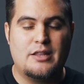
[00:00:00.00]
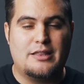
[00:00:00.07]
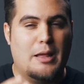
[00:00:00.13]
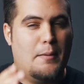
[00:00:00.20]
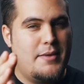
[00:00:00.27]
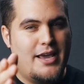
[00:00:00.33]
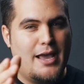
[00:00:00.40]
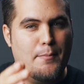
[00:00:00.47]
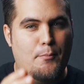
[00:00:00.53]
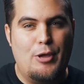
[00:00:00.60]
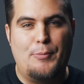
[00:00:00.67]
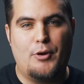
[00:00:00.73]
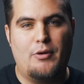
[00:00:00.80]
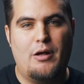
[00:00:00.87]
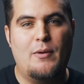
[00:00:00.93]
También es
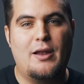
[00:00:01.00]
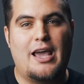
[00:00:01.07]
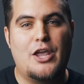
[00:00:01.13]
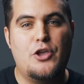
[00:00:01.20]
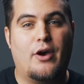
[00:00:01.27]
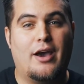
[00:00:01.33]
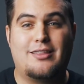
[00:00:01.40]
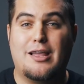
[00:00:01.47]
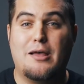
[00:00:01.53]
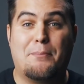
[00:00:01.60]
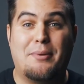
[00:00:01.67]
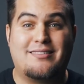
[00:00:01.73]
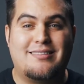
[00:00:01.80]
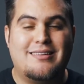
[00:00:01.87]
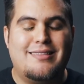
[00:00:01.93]
muy probable que ellos estén
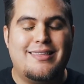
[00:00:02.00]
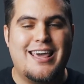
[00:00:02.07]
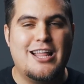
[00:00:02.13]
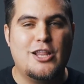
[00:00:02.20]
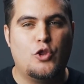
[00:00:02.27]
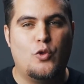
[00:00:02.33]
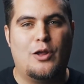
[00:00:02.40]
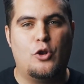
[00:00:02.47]
presidiendo